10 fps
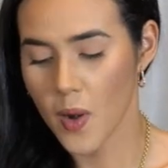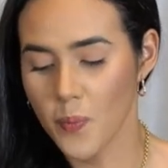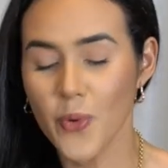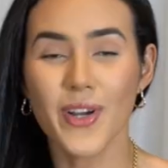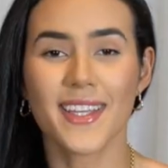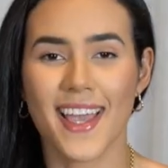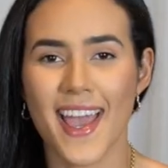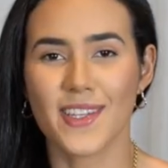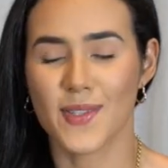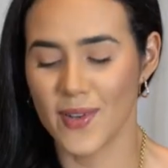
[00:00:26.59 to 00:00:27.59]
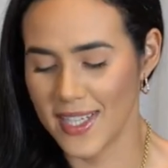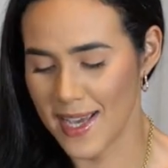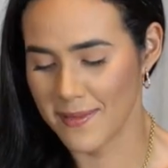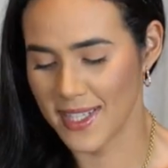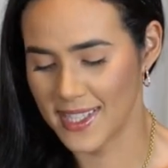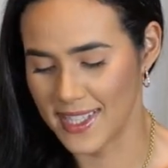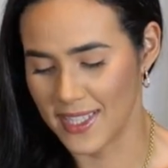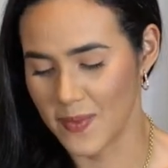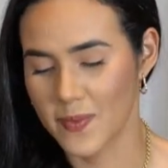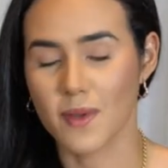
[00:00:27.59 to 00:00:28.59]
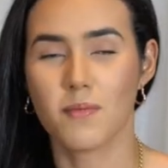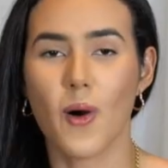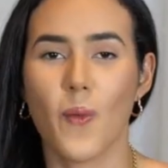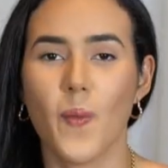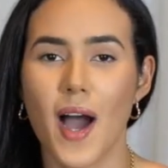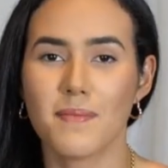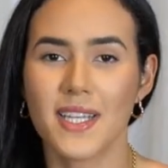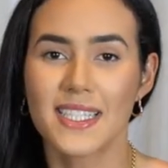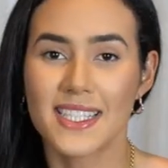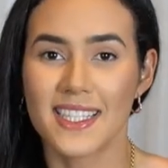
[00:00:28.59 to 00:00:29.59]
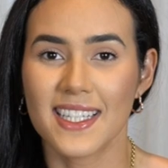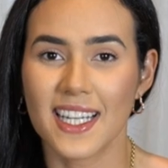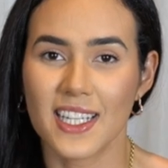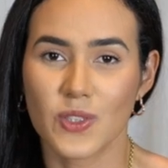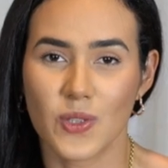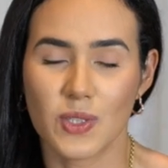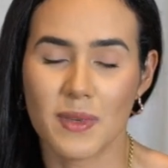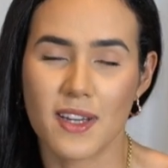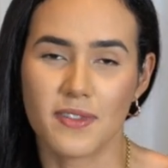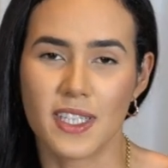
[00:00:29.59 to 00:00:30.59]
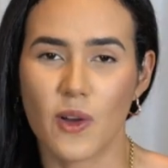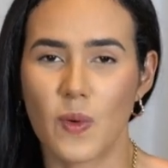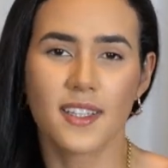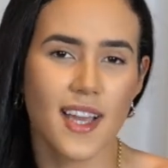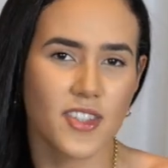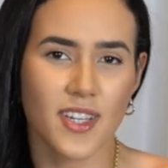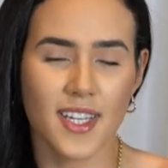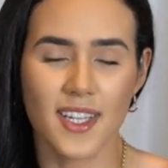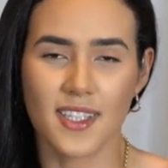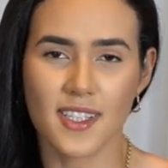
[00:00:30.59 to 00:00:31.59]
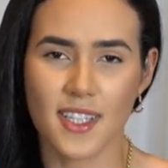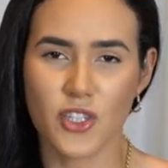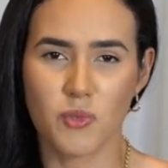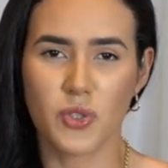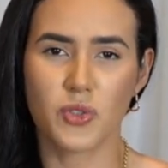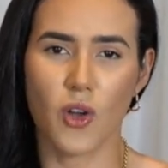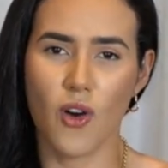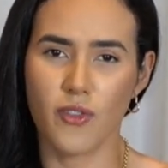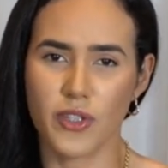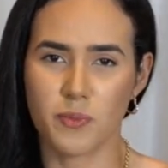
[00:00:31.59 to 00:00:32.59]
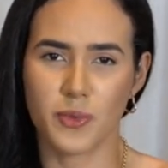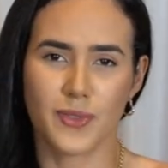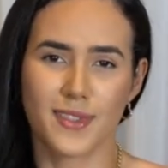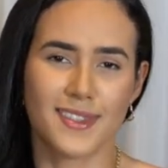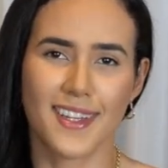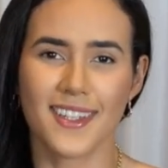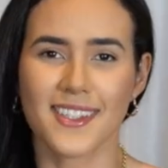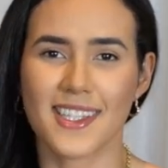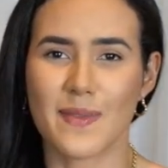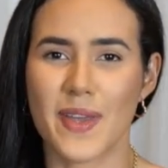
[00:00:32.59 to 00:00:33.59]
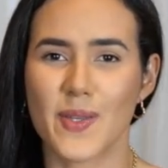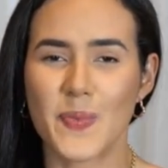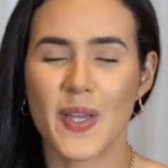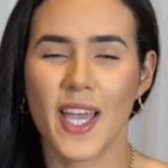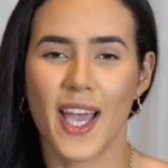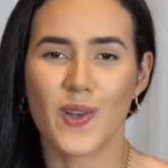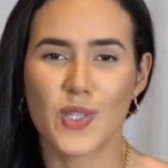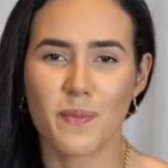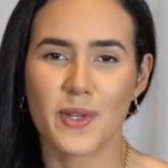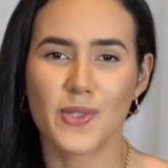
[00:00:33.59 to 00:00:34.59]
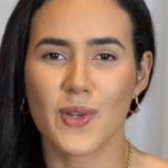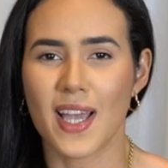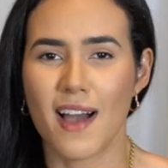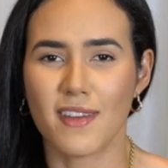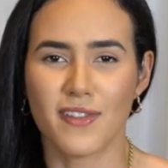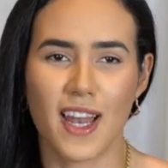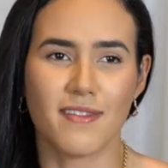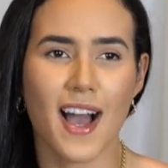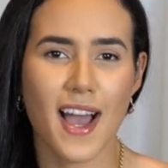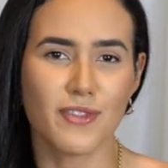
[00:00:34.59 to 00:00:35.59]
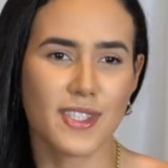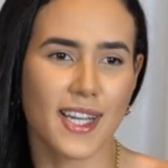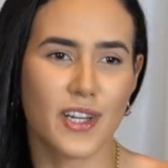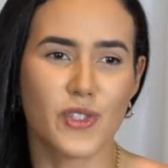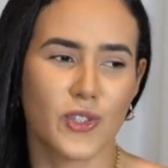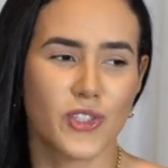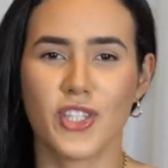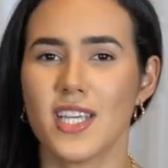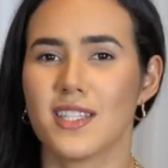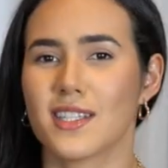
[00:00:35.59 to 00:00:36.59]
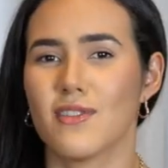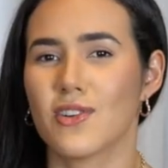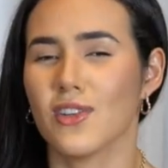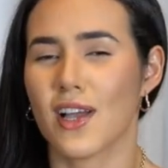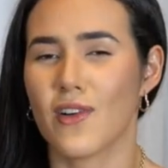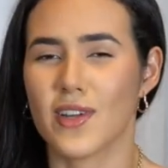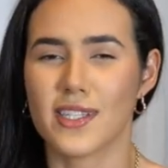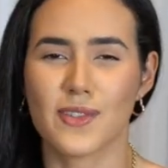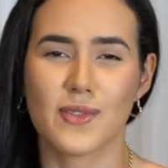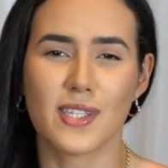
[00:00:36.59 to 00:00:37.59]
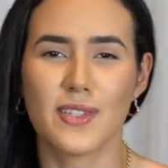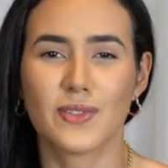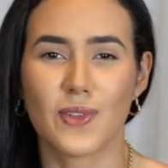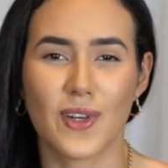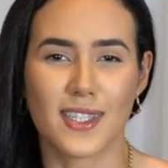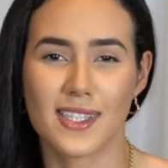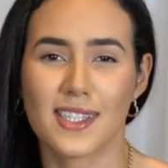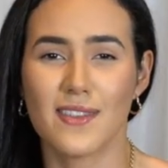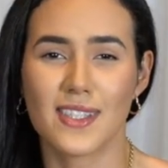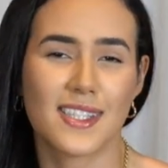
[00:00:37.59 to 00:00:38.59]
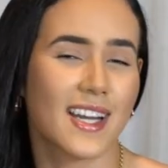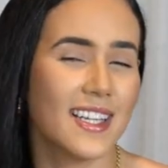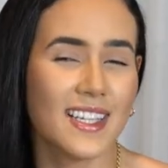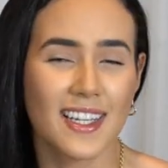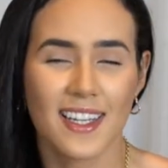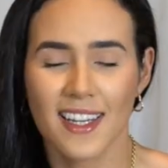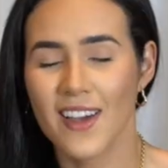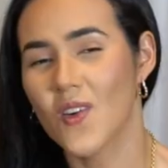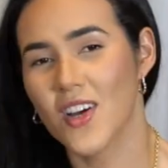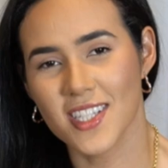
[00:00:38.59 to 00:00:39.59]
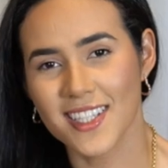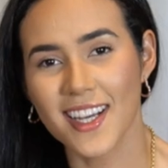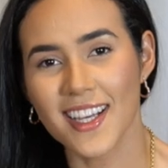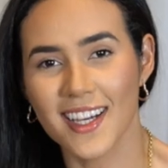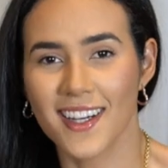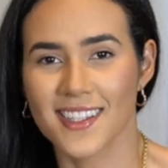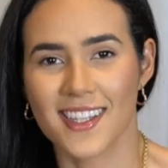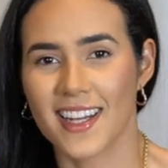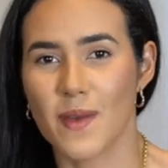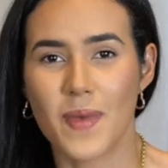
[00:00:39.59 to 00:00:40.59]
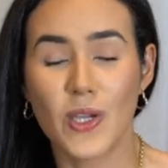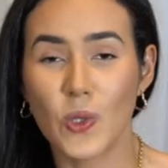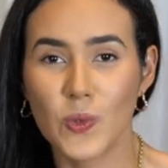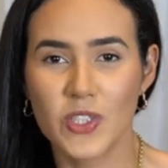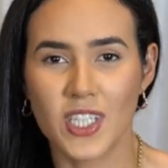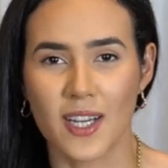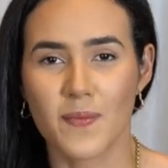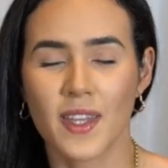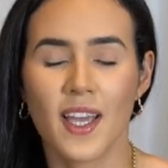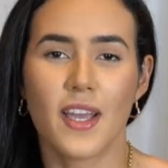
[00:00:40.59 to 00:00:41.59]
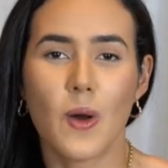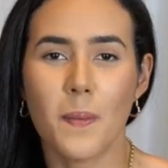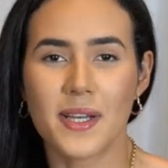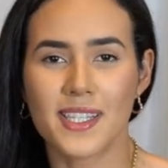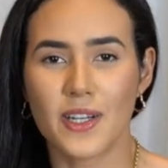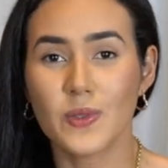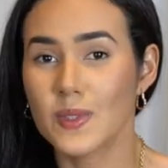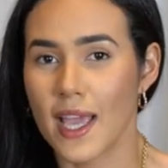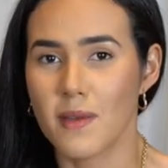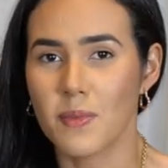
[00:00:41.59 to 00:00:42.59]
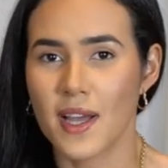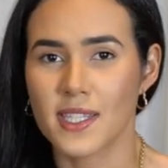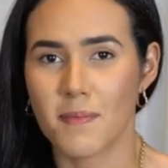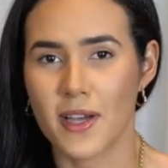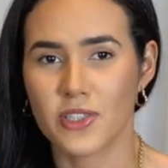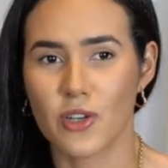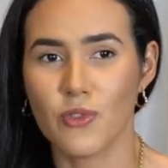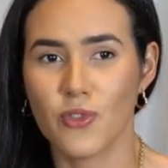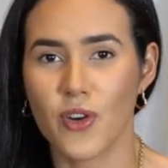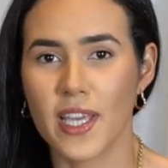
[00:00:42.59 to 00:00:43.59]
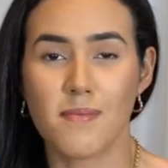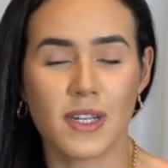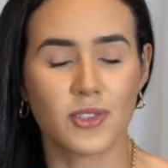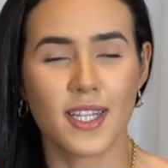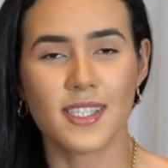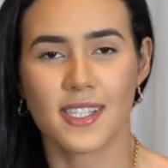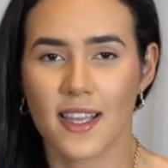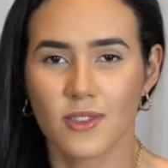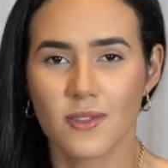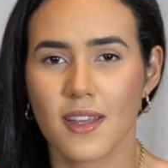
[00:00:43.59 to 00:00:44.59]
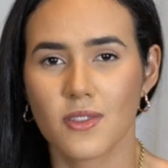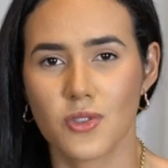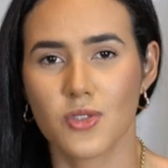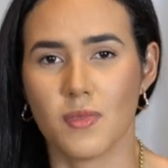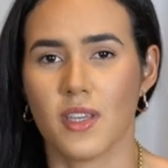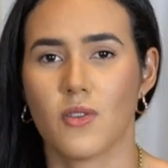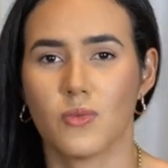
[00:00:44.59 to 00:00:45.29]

Por que escolhi a medicina? Bom, a medicina ela entrou na minha vida desde criança, desde muito nova, tipo, criancinha mesmo. Eu sempre sonhava e falava: "Ah, vou ser cardiologista, vou colocar coraçãozinho no coração, estrelinha". Coisa de criança, né, bem lúdica. E com o passar do tempo, essa paixão foi amadurecendo dentro de mim.